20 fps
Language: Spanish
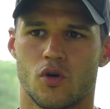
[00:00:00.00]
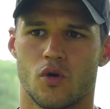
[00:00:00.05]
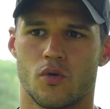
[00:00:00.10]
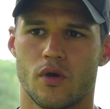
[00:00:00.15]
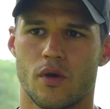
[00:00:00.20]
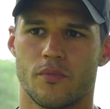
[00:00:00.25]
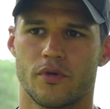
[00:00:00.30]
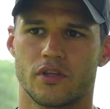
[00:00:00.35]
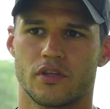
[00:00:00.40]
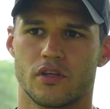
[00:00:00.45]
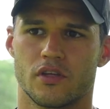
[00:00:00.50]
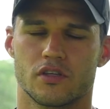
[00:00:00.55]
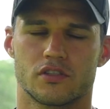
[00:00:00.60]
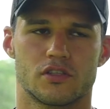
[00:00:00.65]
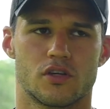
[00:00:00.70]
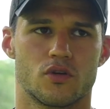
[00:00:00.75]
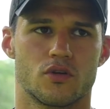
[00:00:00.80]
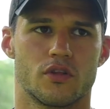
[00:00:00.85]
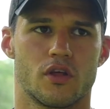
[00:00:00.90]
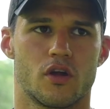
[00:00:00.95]
obviamente de
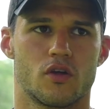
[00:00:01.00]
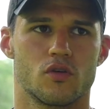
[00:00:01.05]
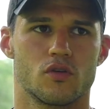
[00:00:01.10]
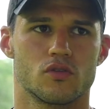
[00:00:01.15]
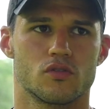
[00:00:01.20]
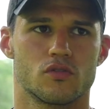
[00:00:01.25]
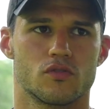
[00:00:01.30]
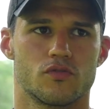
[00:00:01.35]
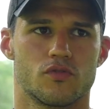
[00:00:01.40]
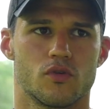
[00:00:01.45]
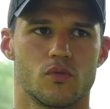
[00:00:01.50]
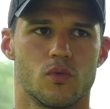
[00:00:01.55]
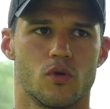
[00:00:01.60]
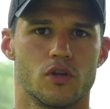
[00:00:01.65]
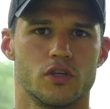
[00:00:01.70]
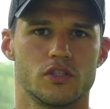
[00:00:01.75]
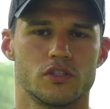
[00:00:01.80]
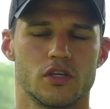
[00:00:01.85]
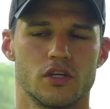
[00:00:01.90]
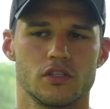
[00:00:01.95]
extraordinarios
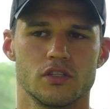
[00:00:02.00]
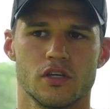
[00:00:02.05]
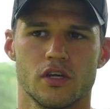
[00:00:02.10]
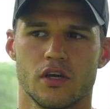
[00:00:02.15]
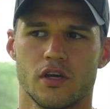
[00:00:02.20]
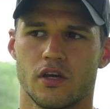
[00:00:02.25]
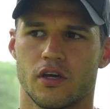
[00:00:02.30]
futbolistas